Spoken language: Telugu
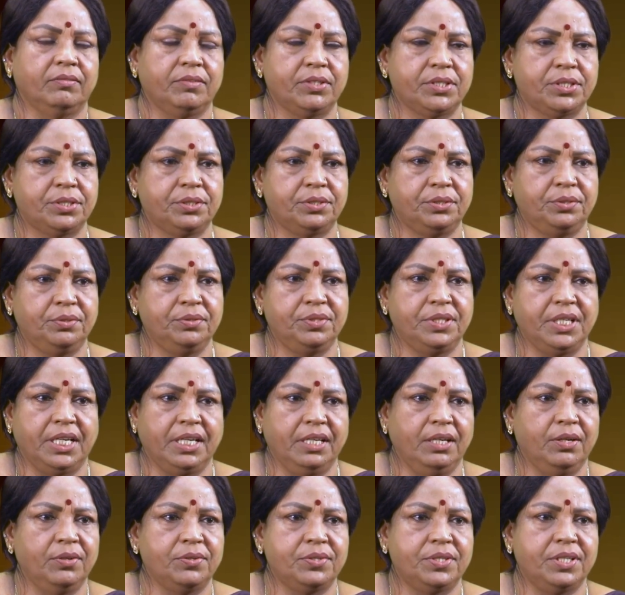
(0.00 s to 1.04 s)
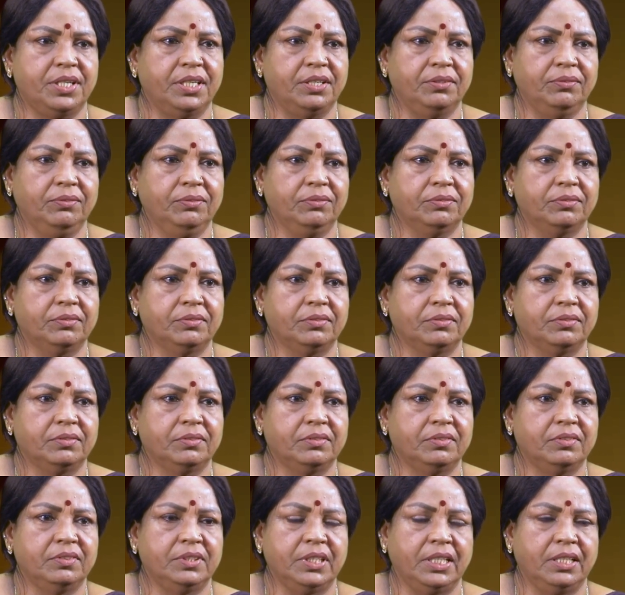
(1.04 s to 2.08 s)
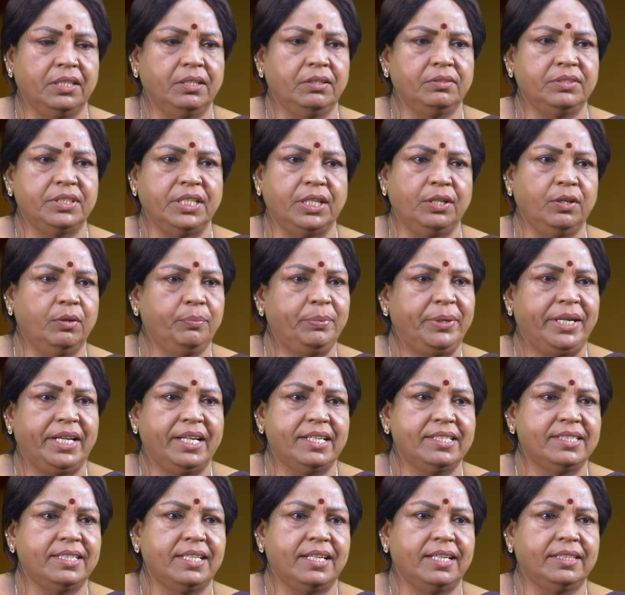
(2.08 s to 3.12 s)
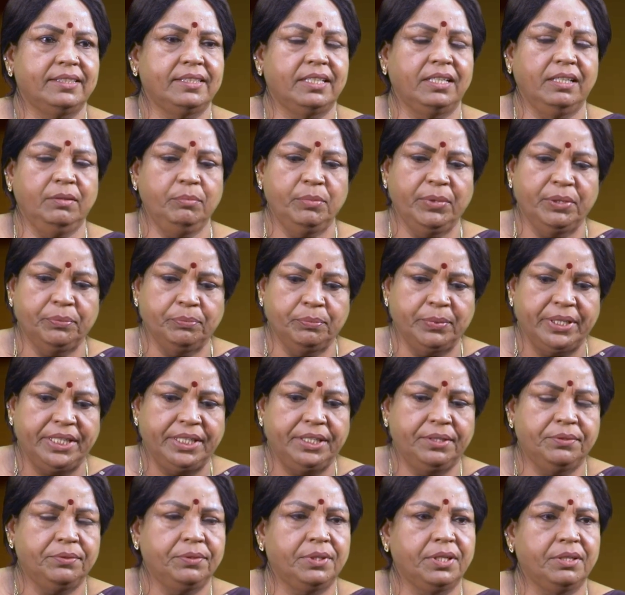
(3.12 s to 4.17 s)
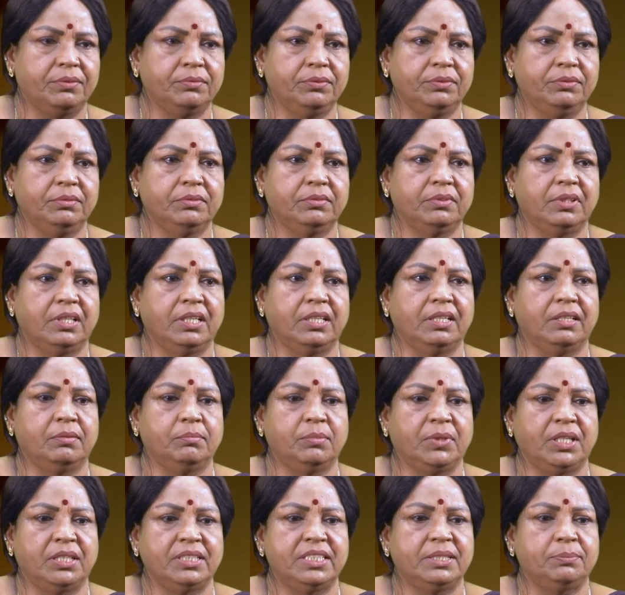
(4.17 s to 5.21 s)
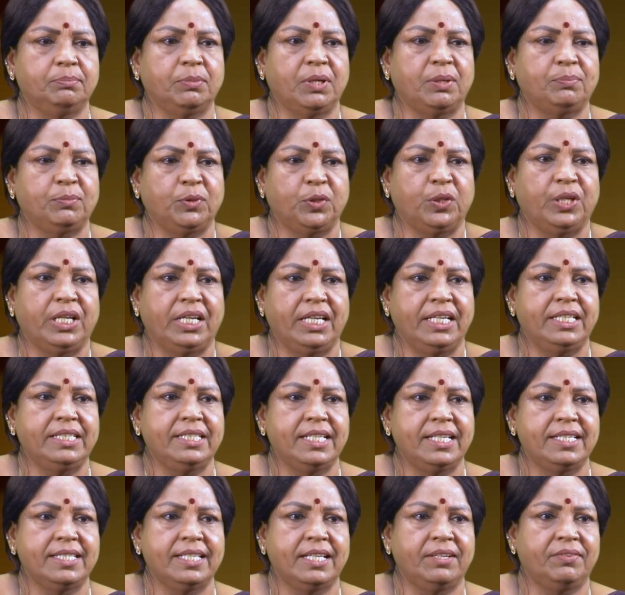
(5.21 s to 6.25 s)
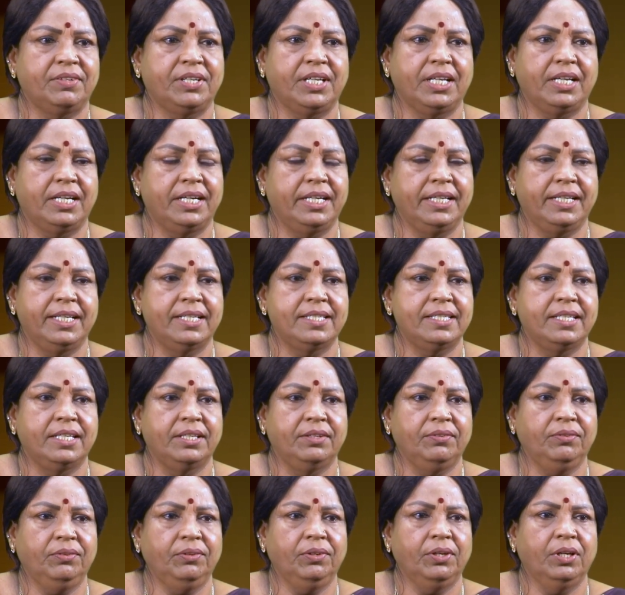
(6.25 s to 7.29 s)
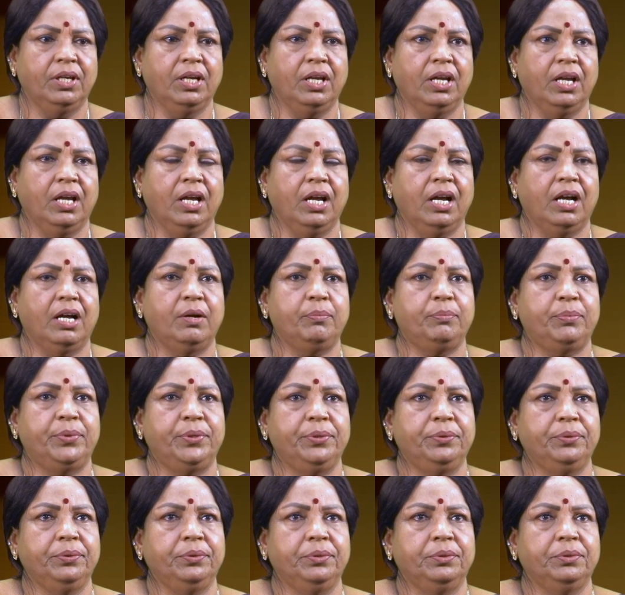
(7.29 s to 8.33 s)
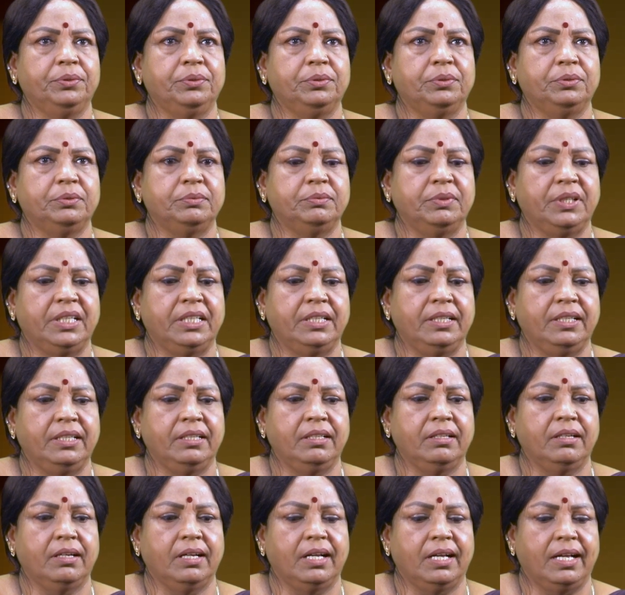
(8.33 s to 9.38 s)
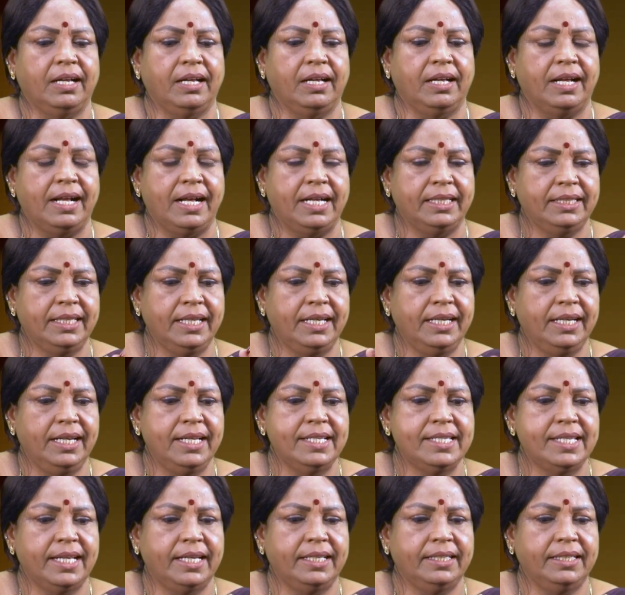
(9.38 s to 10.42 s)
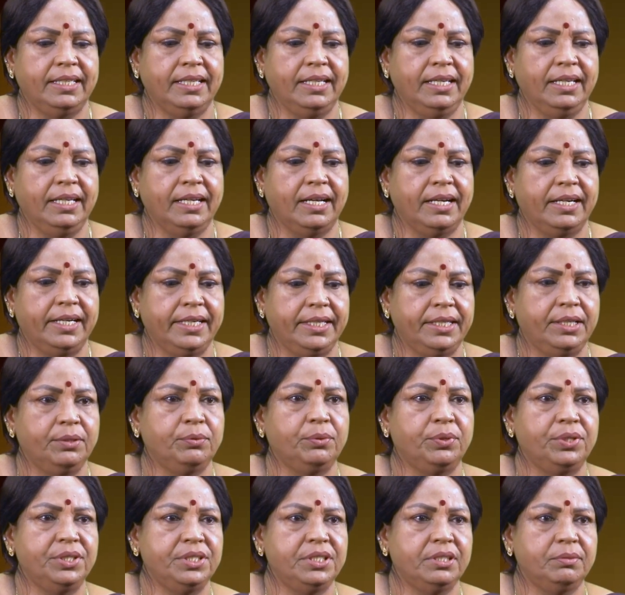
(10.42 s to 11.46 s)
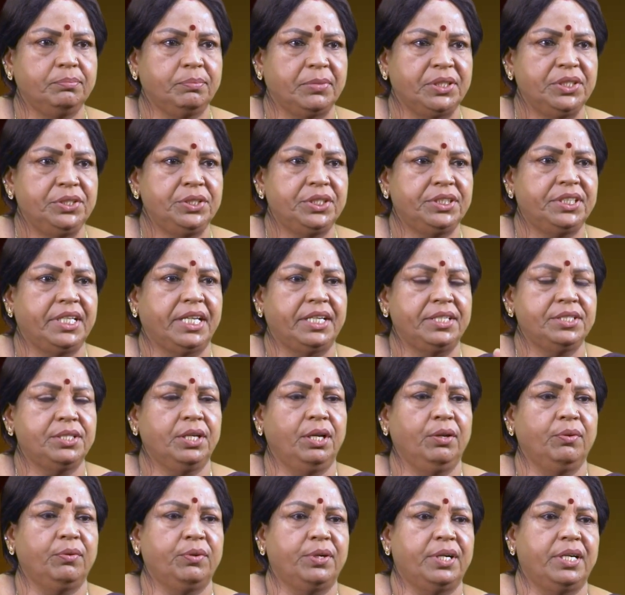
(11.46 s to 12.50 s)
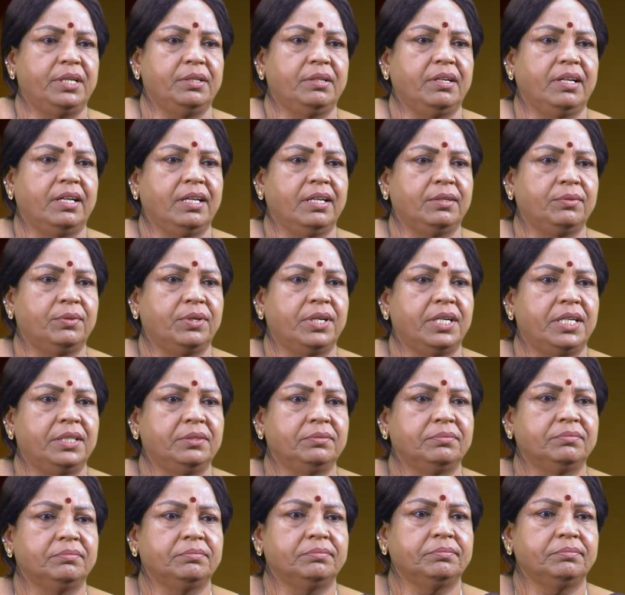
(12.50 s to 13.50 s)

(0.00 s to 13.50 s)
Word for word: ఫస్ట్ జైల్లో సీను జైల్లో జైల్లో పెట్టేస్తారు అతన్ని మేము బయట ఉంటాము మా మా మున్నాను ఏం చేసావనా అని సీను అప్పుడు ఏంటి ఆది రిలీజ్ అయింది ఆ హిట్ గురించి మంచి టెన్షన్లో ఉన్నాడు ఆ కుర్రాడు